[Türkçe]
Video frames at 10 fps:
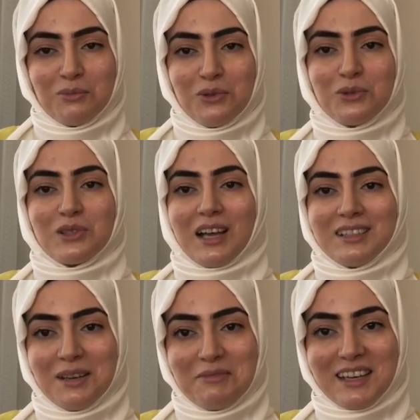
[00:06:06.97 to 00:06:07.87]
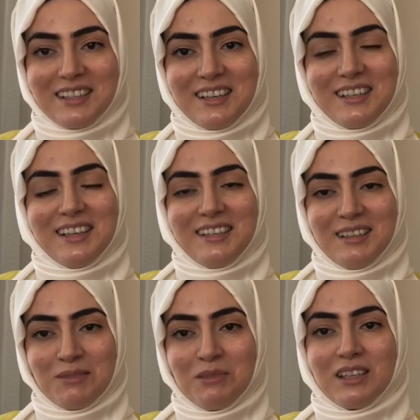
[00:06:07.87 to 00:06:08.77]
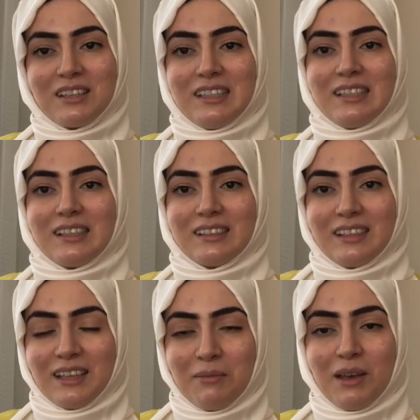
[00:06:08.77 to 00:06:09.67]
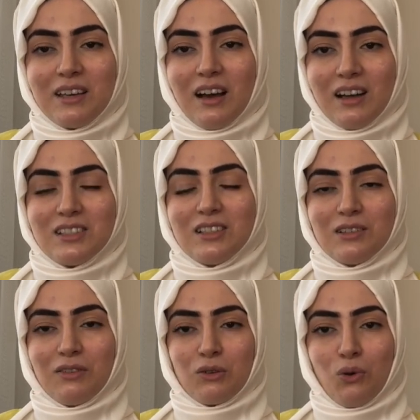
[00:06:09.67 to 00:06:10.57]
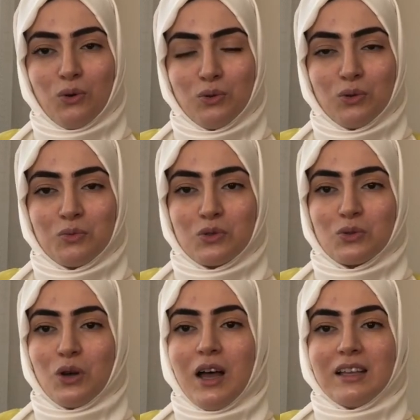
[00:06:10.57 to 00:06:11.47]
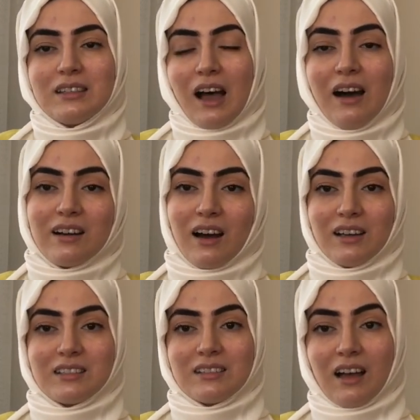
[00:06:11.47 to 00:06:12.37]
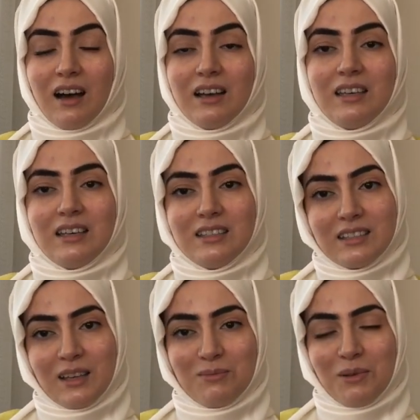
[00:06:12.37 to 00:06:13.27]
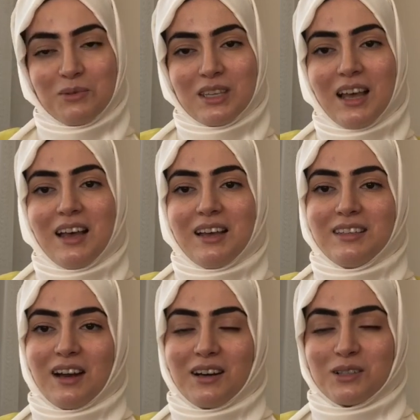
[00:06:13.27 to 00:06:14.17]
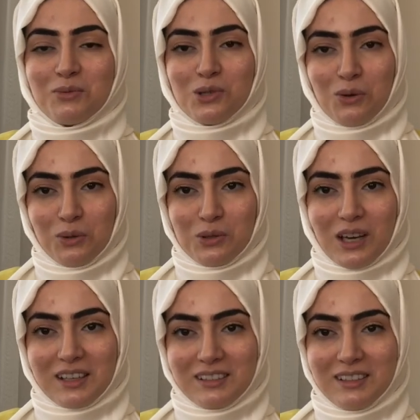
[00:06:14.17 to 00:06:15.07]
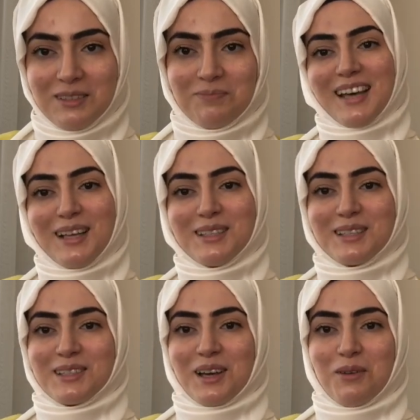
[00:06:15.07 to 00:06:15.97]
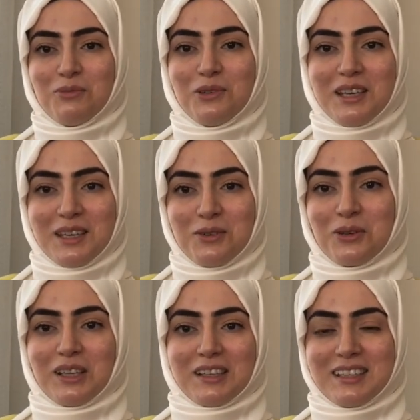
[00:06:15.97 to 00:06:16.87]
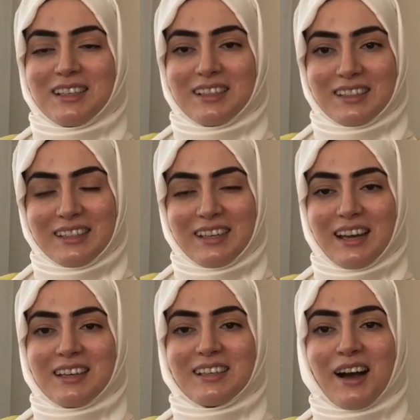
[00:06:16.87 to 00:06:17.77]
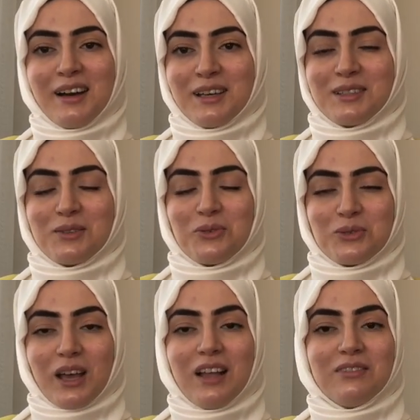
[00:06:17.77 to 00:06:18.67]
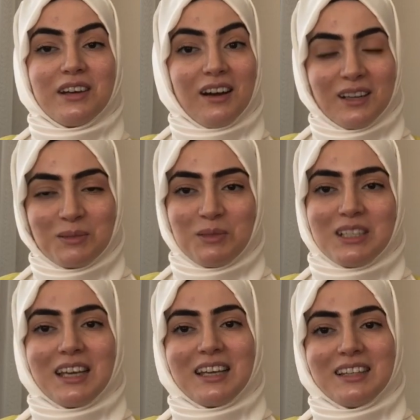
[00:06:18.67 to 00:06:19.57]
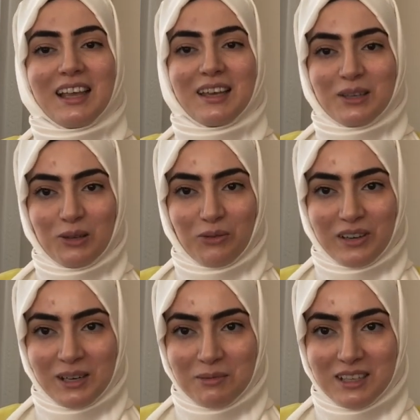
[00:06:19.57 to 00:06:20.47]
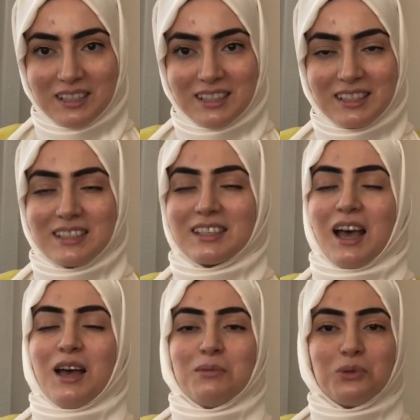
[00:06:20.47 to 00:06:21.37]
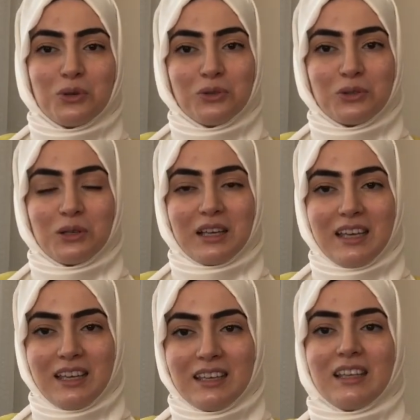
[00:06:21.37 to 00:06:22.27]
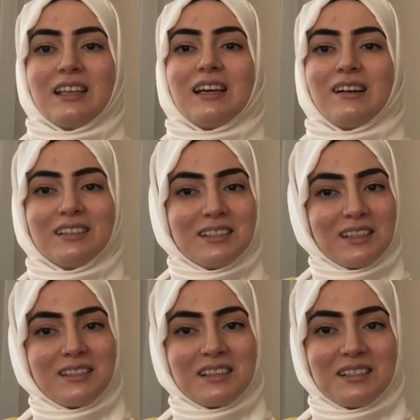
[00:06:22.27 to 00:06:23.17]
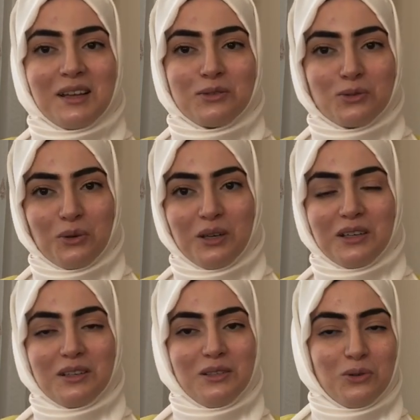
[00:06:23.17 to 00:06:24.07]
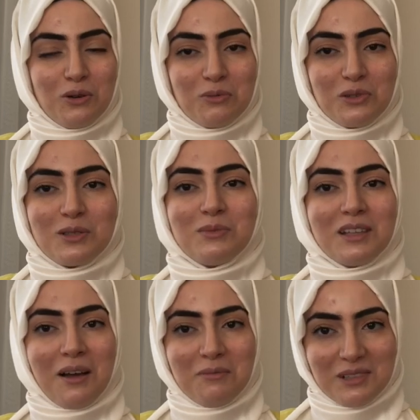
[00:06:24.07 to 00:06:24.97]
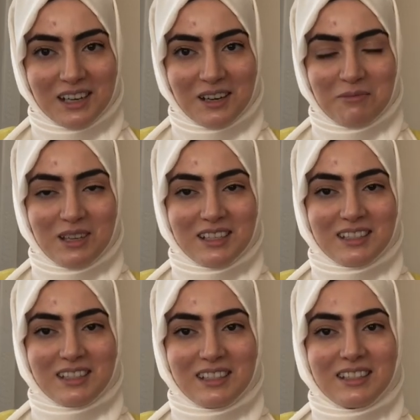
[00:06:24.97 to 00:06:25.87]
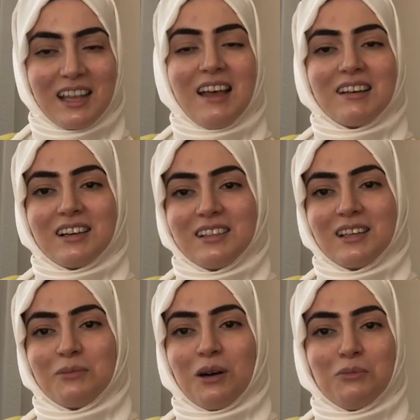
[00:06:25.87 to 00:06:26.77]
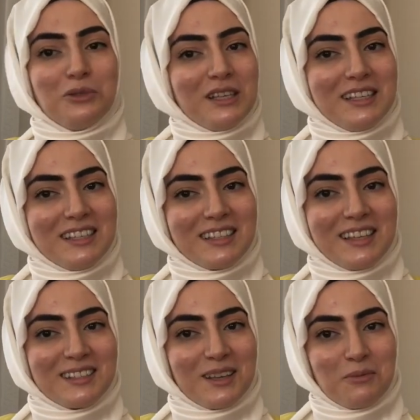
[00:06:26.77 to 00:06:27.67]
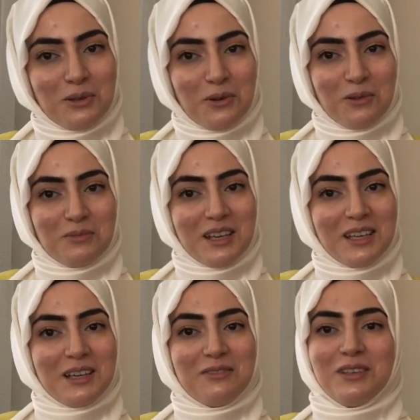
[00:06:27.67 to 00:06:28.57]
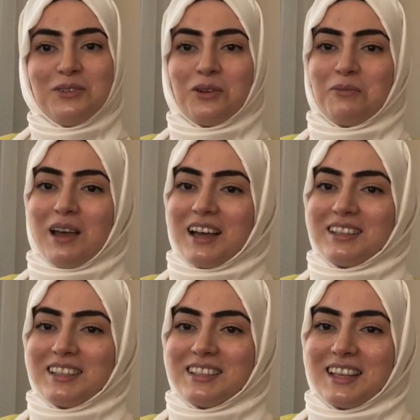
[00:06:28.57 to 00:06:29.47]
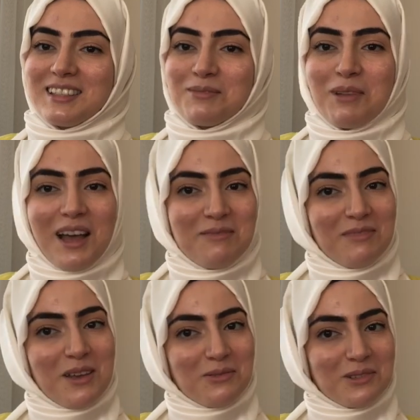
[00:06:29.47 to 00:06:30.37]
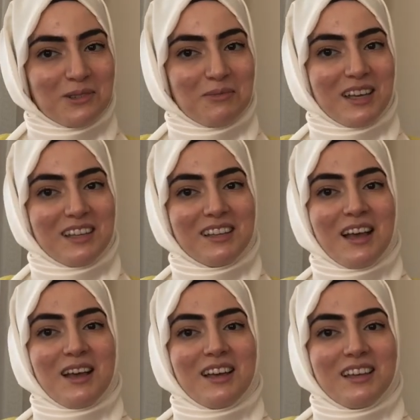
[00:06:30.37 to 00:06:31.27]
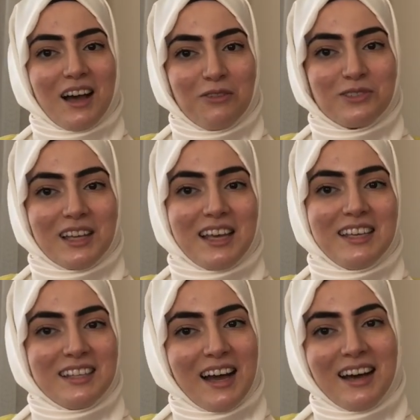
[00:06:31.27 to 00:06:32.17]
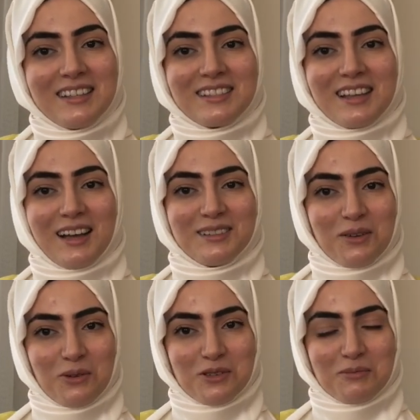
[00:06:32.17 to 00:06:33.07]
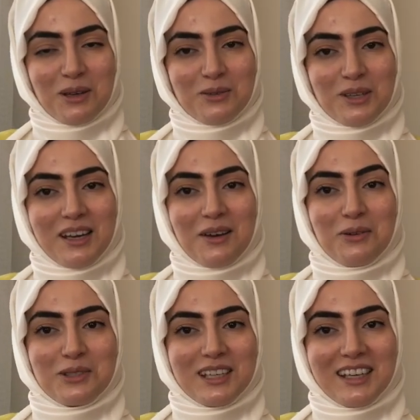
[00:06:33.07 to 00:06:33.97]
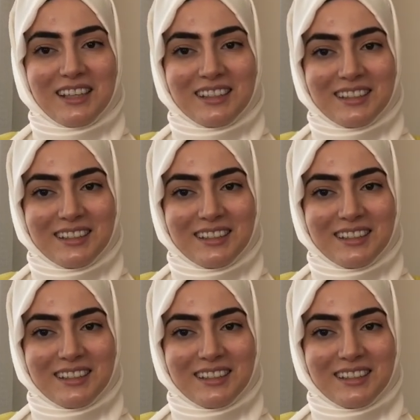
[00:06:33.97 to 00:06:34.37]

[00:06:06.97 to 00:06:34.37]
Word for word: Bu yüzden yemekleri 20 dakikada yemek açlık ve tokluğumuzu daha rahat, daha iyi hissetmemize yardımcı olacaktır. Yalnızca bu iki kurala dikkat ederek gayet güzel ve rahat bir şekilde kilo verebilirsiniz. Bu konuyla ilgili aklınıza takılan soruları yorum kısmına bırakabilirsiniz. Kanalıma abone değilseniz abone olmayı, videoyu beğendiyseniz beğenmeyi unutmayın. Haftaya yine aynı saatte görüşmek üzere. Hoşçakalın.